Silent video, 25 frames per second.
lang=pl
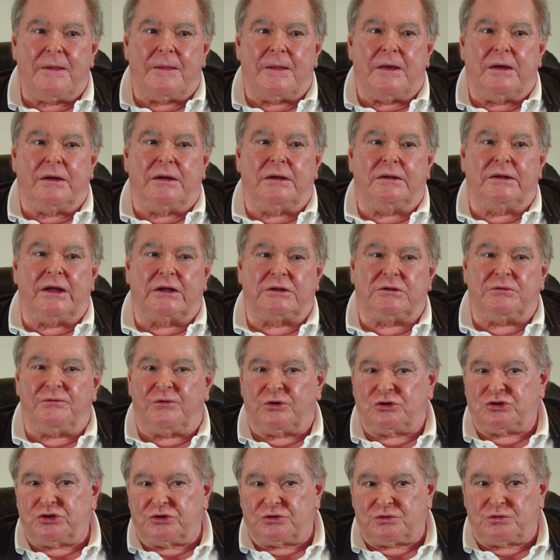E, na tym
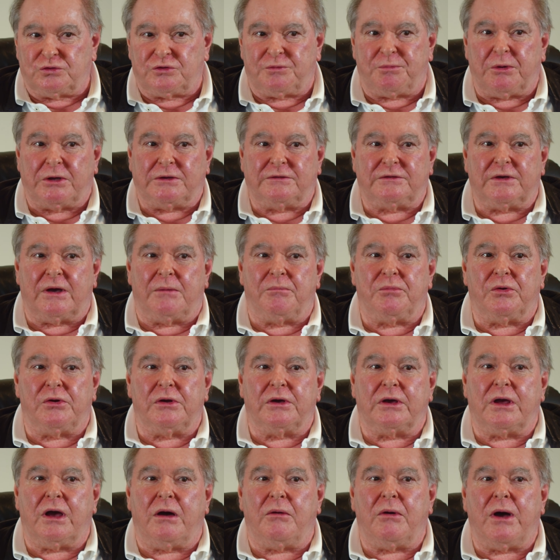właśnie suspensja
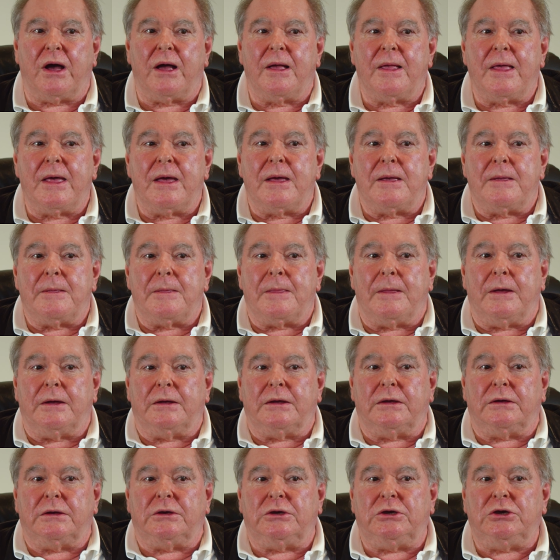polegała. E,
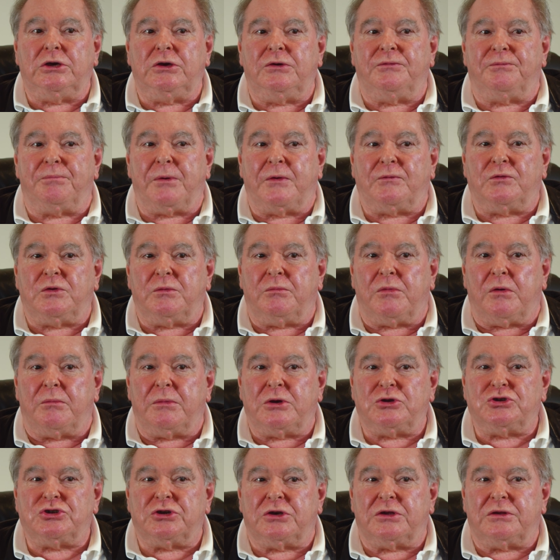I w pewnym
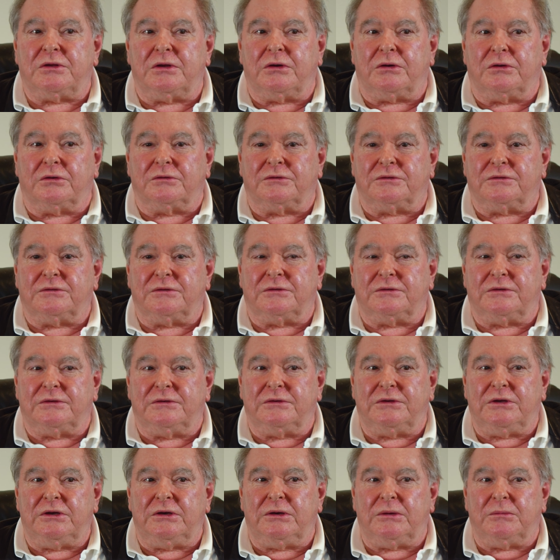momencie jednego
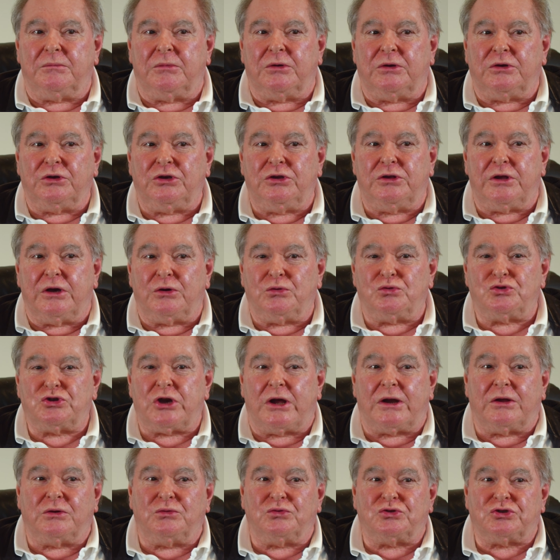z nim idę już,
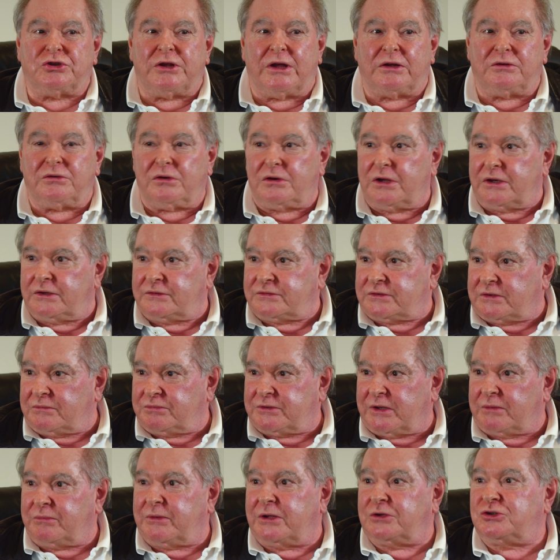ale już na dole jestem,
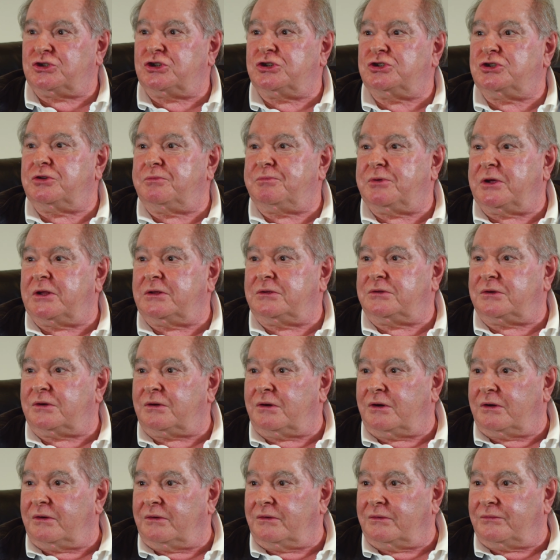zanim na trzecie
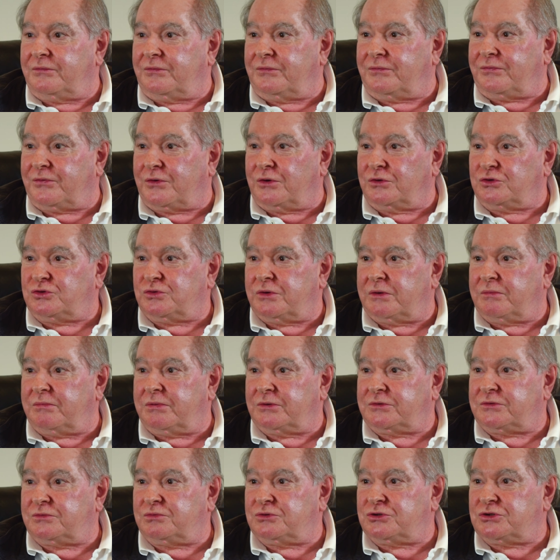piętro wchodziłem,
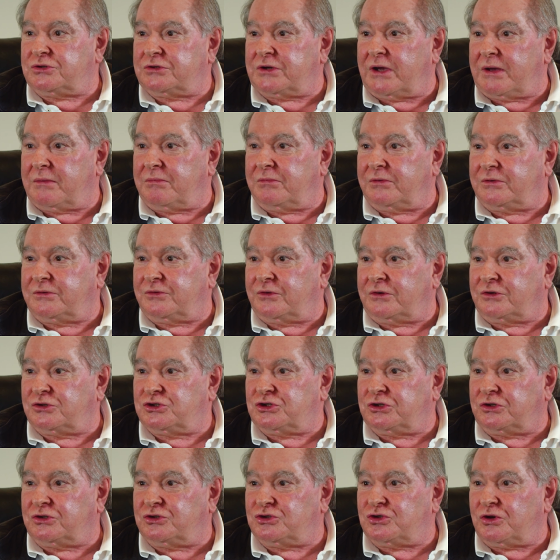słyszałem
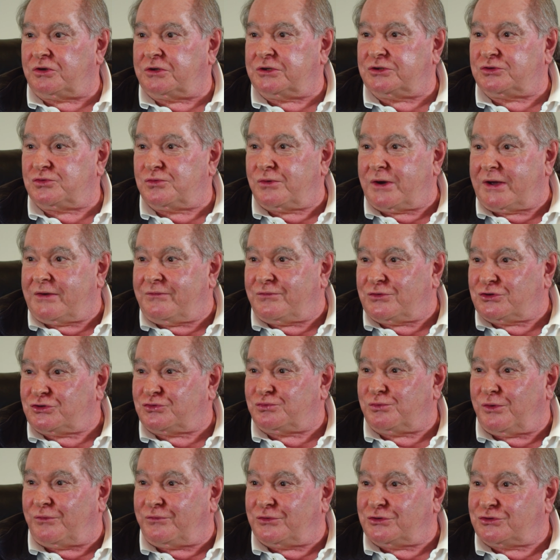krzyk żony, słuchaj,
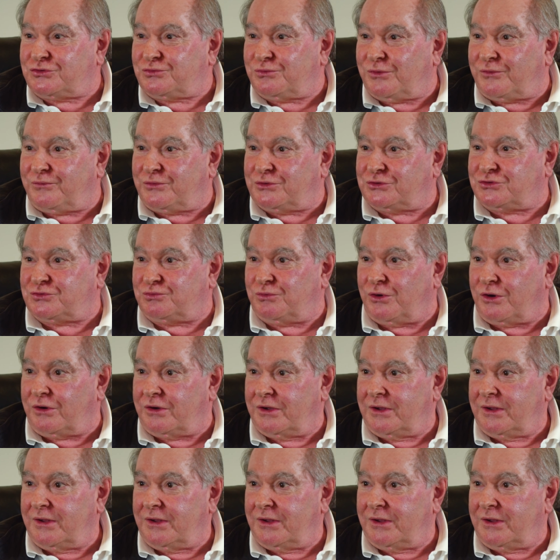wyszło, wyszło, wyszło.